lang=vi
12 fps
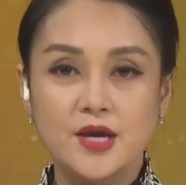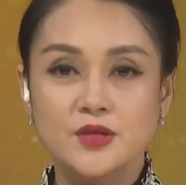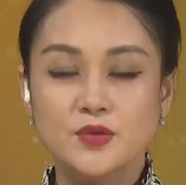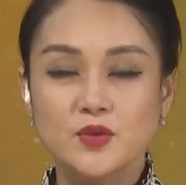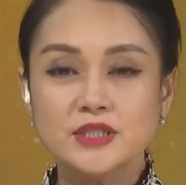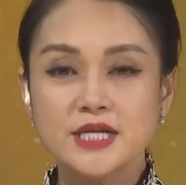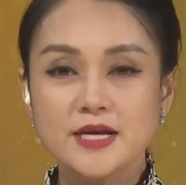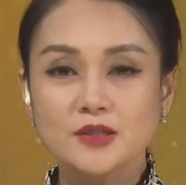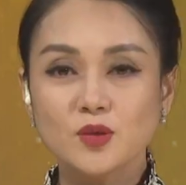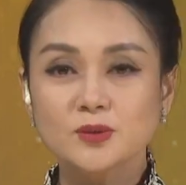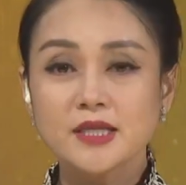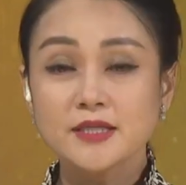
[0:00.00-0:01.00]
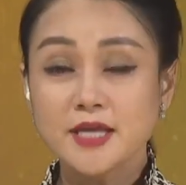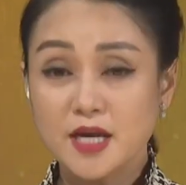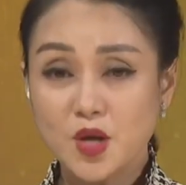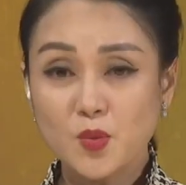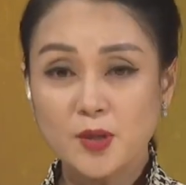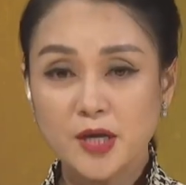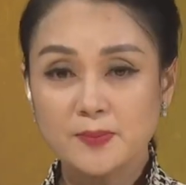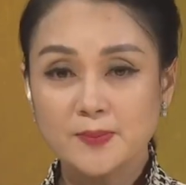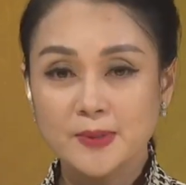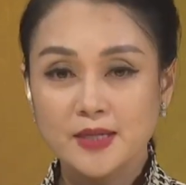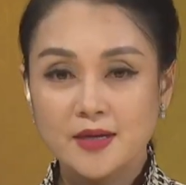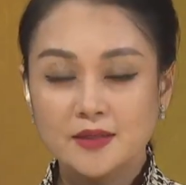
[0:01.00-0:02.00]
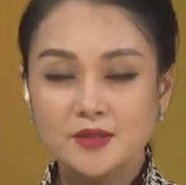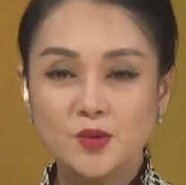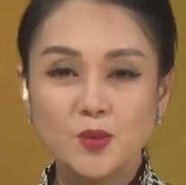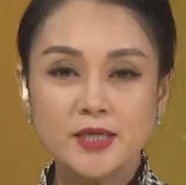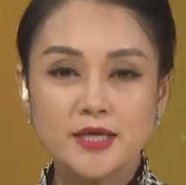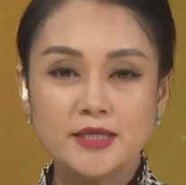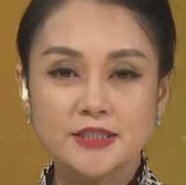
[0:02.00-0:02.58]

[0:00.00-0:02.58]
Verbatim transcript: Chuyển sang thông tin về nông nghiệp, Thưa quý vị,